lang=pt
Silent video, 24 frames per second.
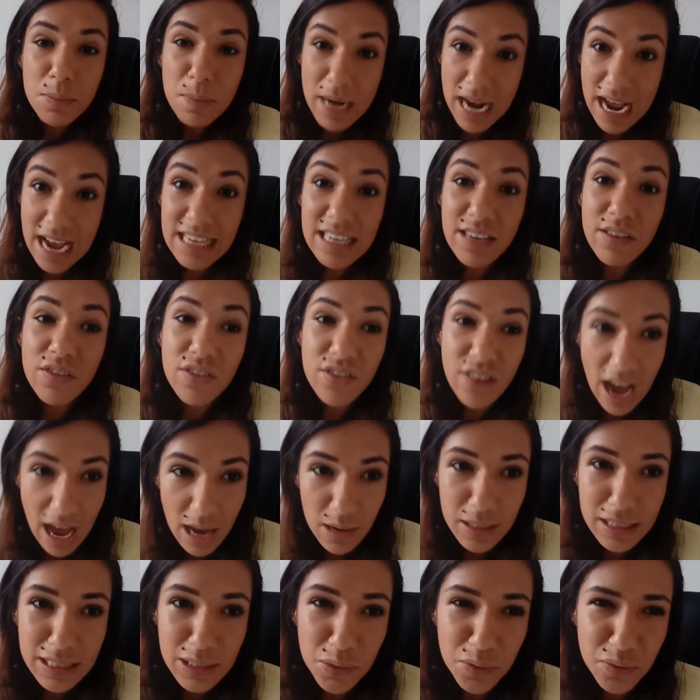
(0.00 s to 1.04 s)
para
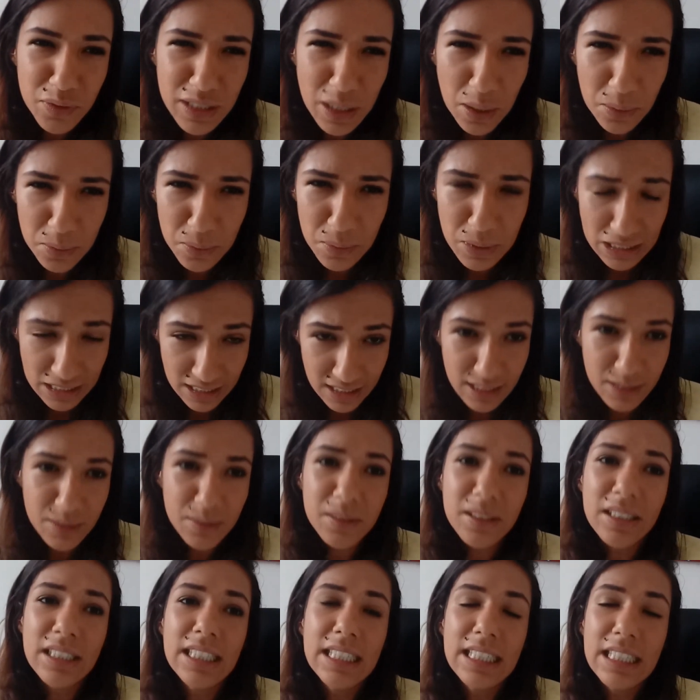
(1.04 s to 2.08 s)
arquivá-lo até o final do
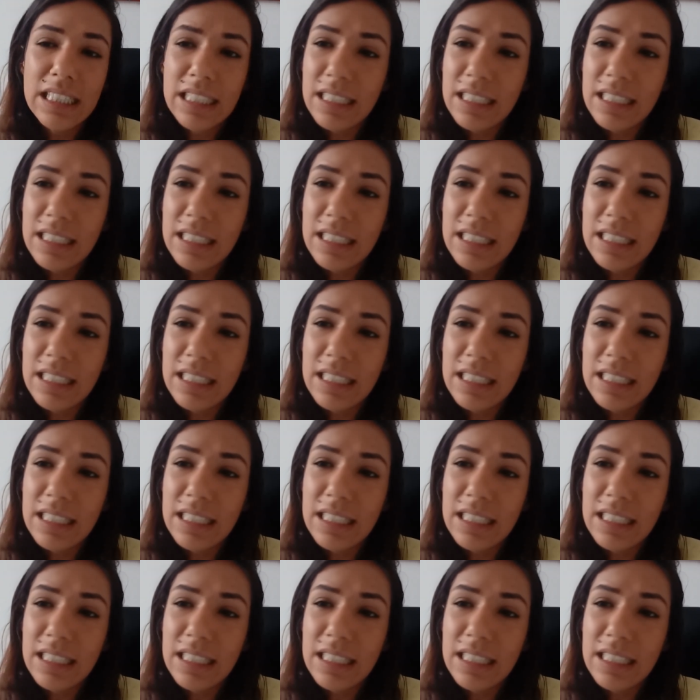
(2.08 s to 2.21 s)
ano.